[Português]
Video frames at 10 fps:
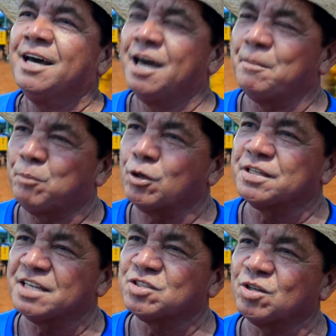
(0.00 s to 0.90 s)
em
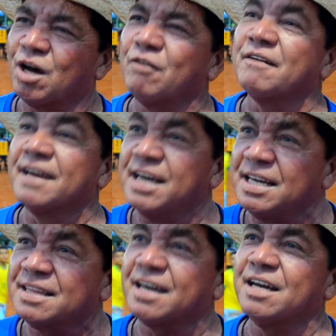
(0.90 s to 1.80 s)
Porto Nacional,
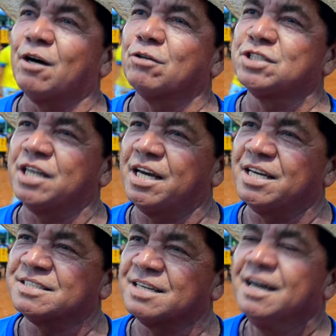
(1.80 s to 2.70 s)
líder em
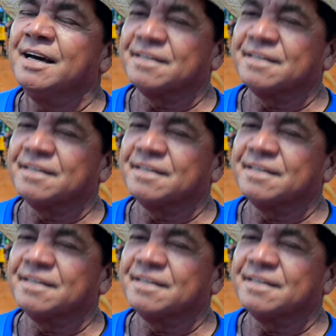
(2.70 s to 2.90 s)
audiência,